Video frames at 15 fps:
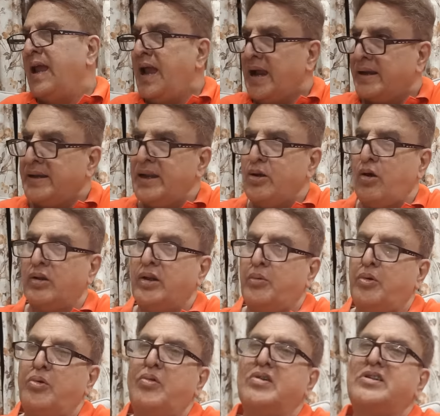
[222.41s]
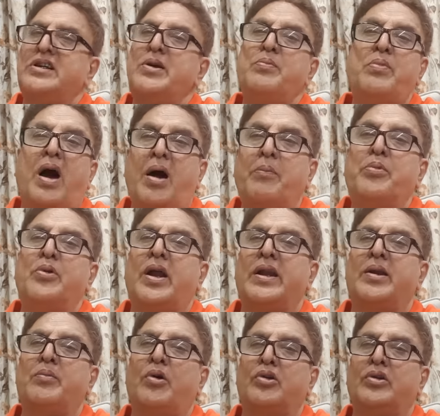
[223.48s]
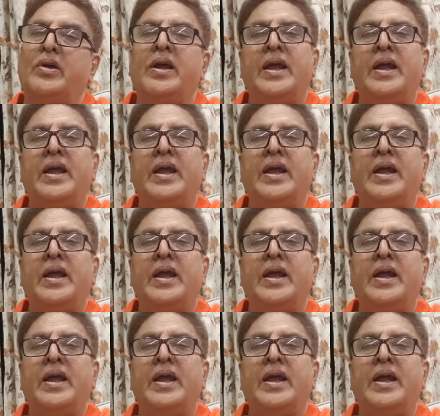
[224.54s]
একটাই কথা বলবো শিব মহাপুরাণের মতো